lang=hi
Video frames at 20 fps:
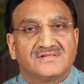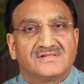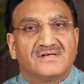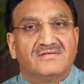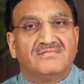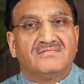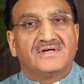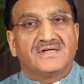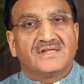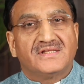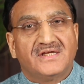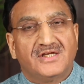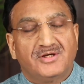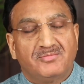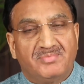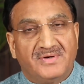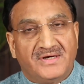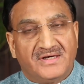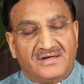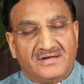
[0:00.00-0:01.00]
संवर्धन
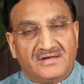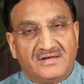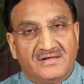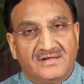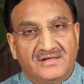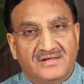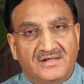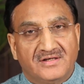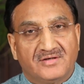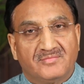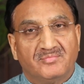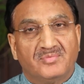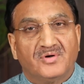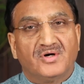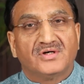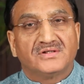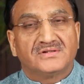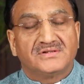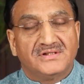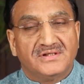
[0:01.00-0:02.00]
पर एक
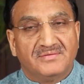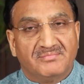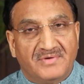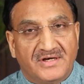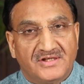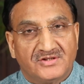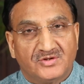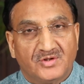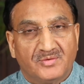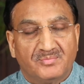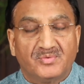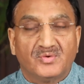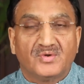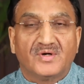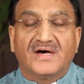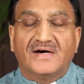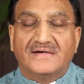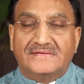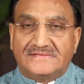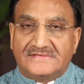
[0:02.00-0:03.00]
बहुत ही
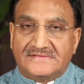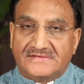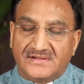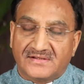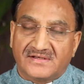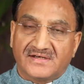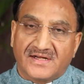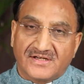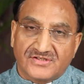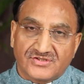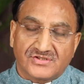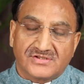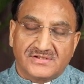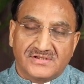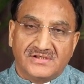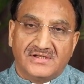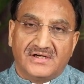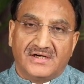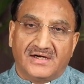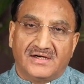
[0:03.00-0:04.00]
महत्वपूर्ण
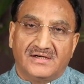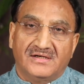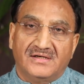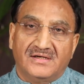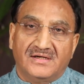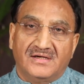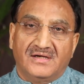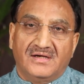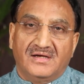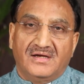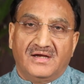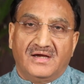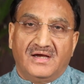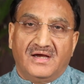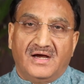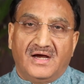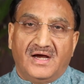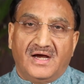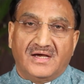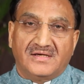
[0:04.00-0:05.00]
अंतर्राष्ट्रीय
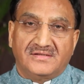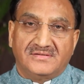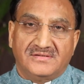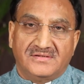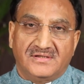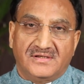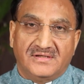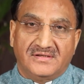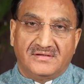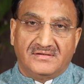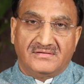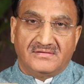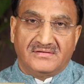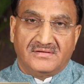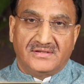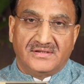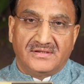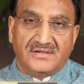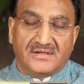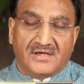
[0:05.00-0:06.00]
ये
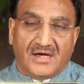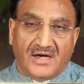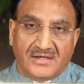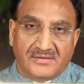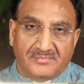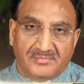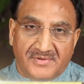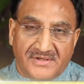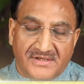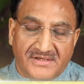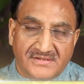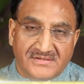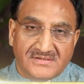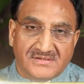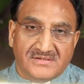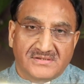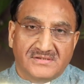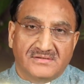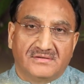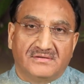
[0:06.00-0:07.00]
ई
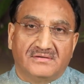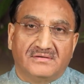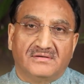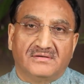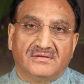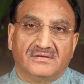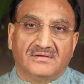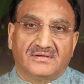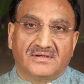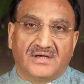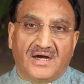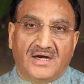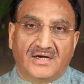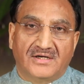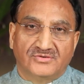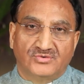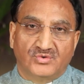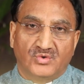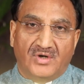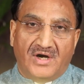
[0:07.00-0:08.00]
कॉन्फ्रेंस का
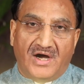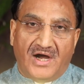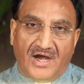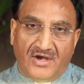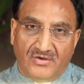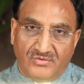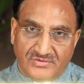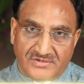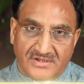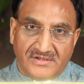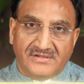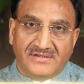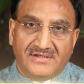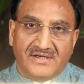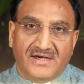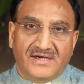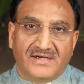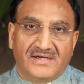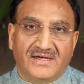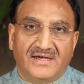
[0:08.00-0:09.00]
जो आयोजन
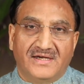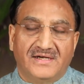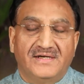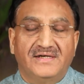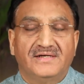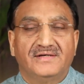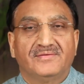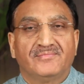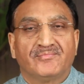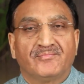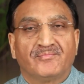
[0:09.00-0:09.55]
किया गया है